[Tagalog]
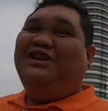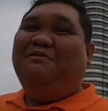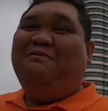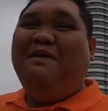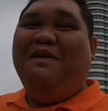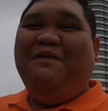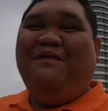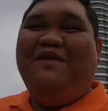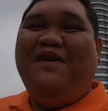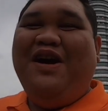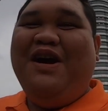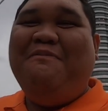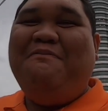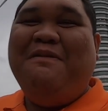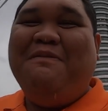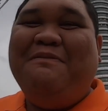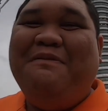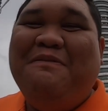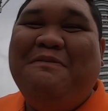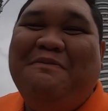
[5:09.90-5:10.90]
So
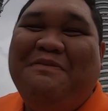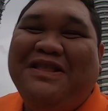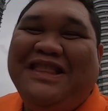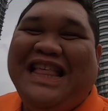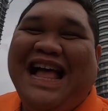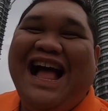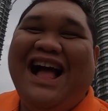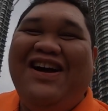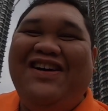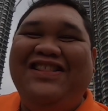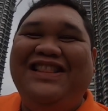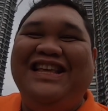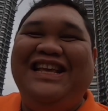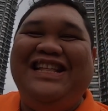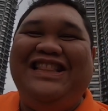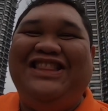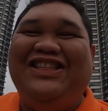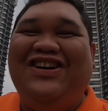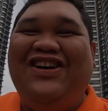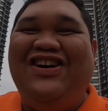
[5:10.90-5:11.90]
before, pag pupunta ako
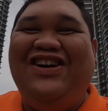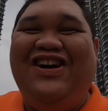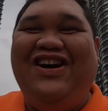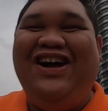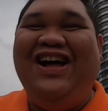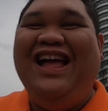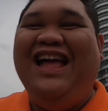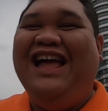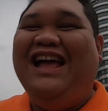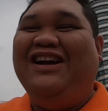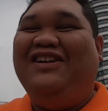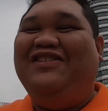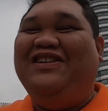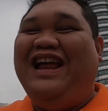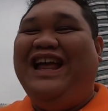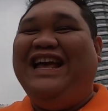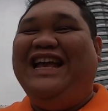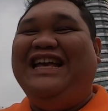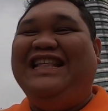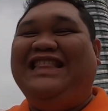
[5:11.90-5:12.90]
dito,
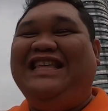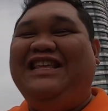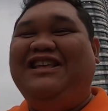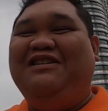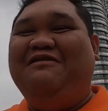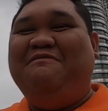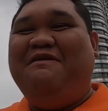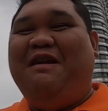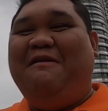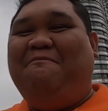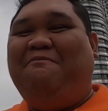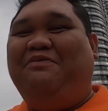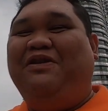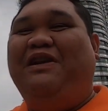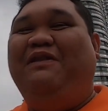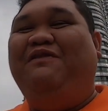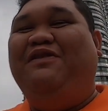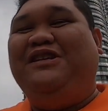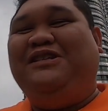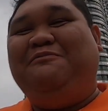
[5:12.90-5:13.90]
kung nakikita niyo yung mga
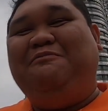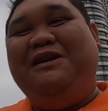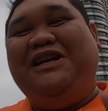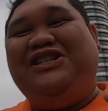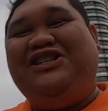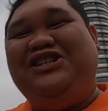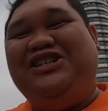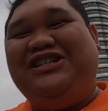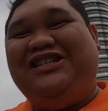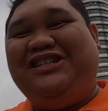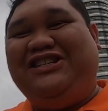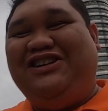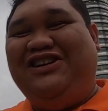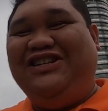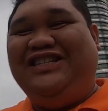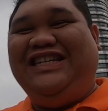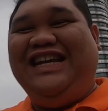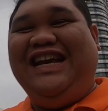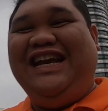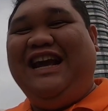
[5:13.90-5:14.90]
previous pictures
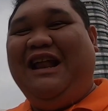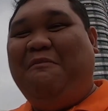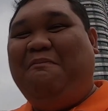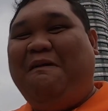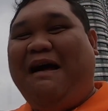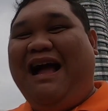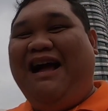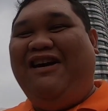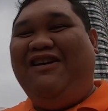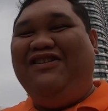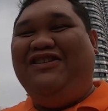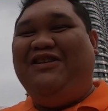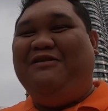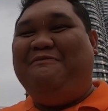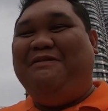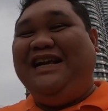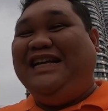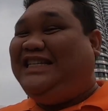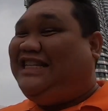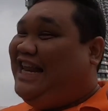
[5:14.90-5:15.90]
ko, single pa ako
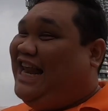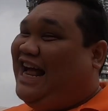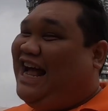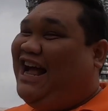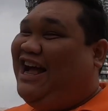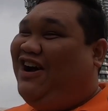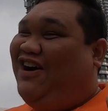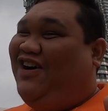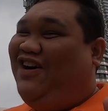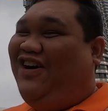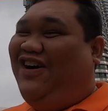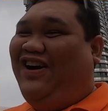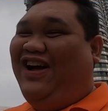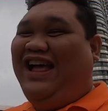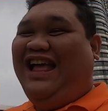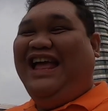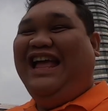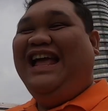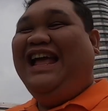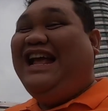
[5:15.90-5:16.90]
nung no? mag-isa lang ako.
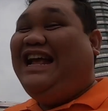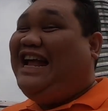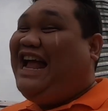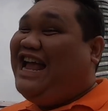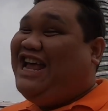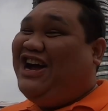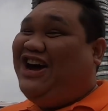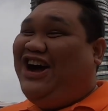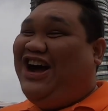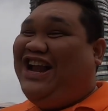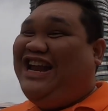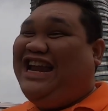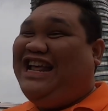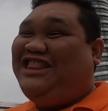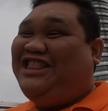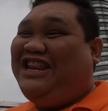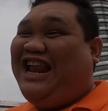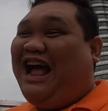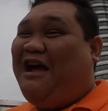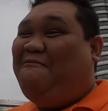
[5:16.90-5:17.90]
Ngayon,
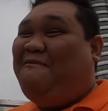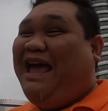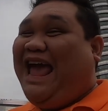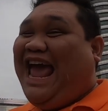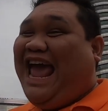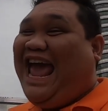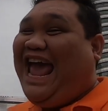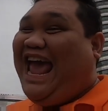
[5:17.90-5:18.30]
ito na kami!